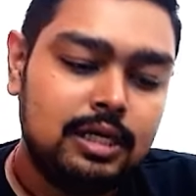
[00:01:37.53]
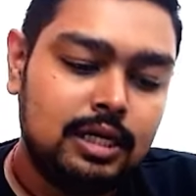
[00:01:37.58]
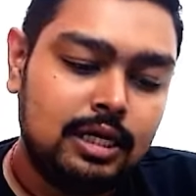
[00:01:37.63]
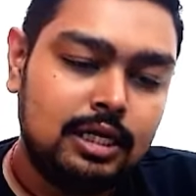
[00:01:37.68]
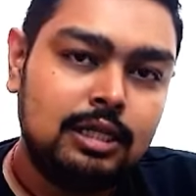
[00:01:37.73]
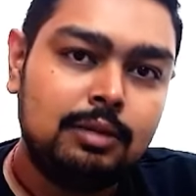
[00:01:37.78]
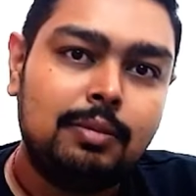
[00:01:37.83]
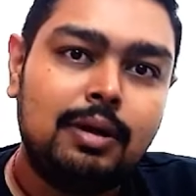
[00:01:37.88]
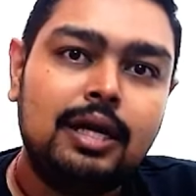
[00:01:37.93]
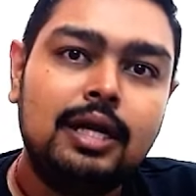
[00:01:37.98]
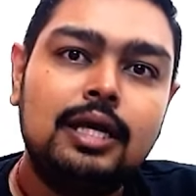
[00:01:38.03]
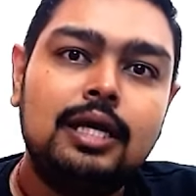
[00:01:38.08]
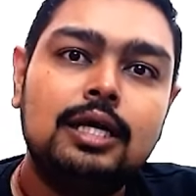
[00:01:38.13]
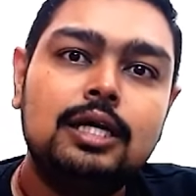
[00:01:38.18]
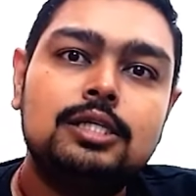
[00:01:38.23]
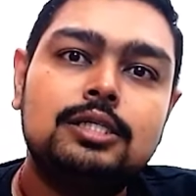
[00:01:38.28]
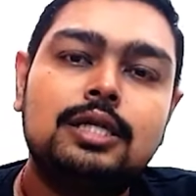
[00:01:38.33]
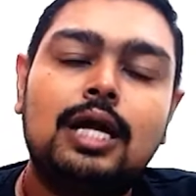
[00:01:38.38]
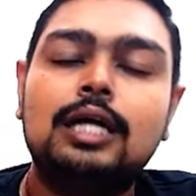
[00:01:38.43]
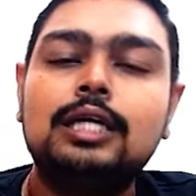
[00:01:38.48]
இந்த மாதிரி
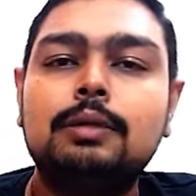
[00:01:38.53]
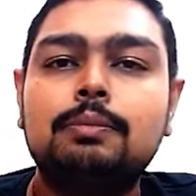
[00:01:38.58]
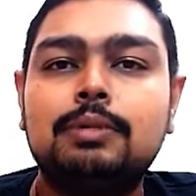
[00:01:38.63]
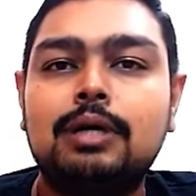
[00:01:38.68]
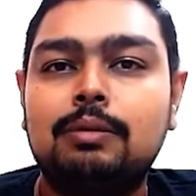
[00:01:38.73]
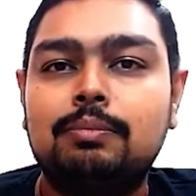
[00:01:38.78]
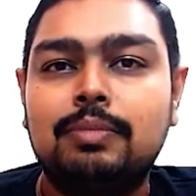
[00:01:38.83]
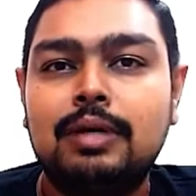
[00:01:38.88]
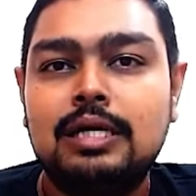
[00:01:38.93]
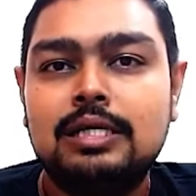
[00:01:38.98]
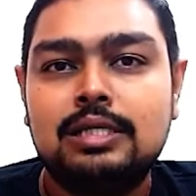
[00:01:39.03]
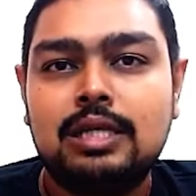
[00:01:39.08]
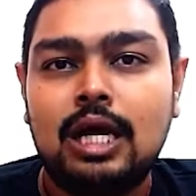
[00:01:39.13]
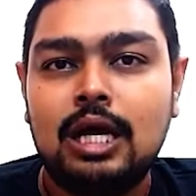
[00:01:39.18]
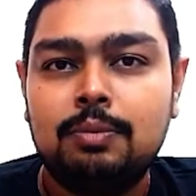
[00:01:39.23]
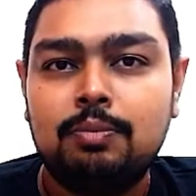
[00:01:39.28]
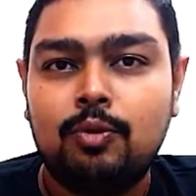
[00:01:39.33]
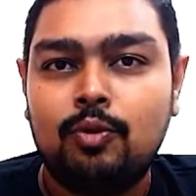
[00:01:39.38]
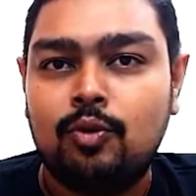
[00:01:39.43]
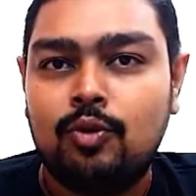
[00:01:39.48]
ஸ்டார்ட் அப்
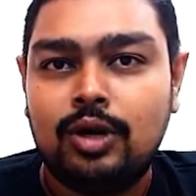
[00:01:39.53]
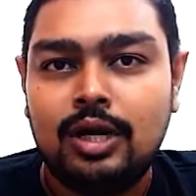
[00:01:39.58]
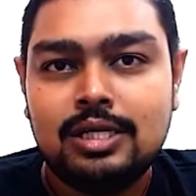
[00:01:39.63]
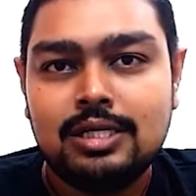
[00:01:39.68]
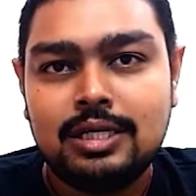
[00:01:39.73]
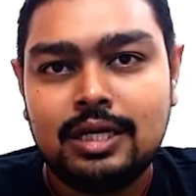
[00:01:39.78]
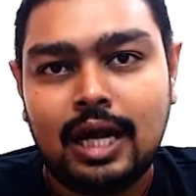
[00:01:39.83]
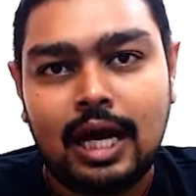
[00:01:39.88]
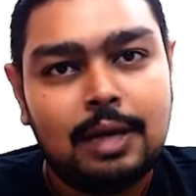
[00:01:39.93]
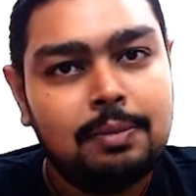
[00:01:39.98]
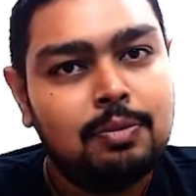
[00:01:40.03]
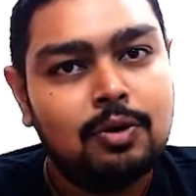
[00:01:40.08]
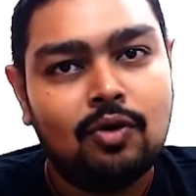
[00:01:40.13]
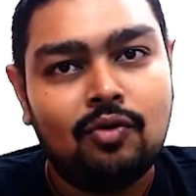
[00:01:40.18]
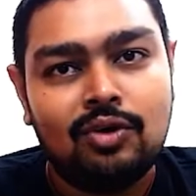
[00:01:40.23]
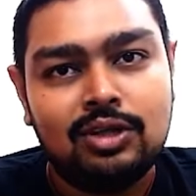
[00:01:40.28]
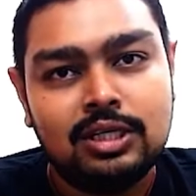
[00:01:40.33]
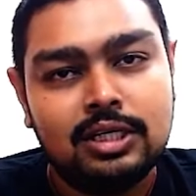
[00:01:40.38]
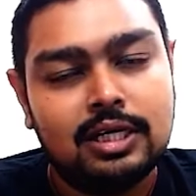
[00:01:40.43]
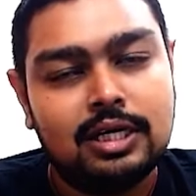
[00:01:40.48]
கம்பெனிஸ்லாம் இப்போது ரீசெண்டாக ஐபிஓ
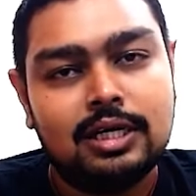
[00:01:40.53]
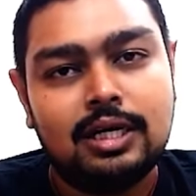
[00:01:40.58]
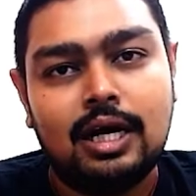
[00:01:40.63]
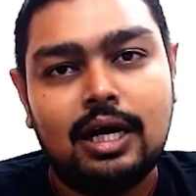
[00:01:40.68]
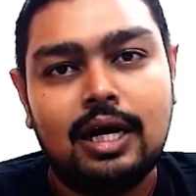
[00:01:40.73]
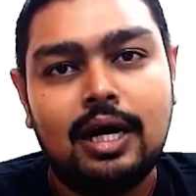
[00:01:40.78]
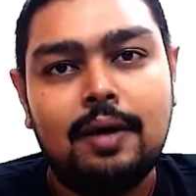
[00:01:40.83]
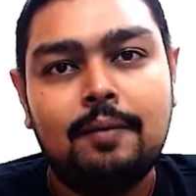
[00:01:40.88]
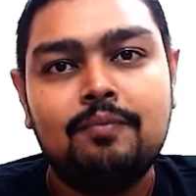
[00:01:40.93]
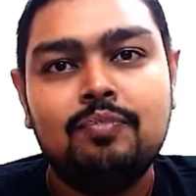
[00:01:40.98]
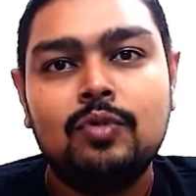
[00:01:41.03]
வந்துகிட்டு இருக்காங்க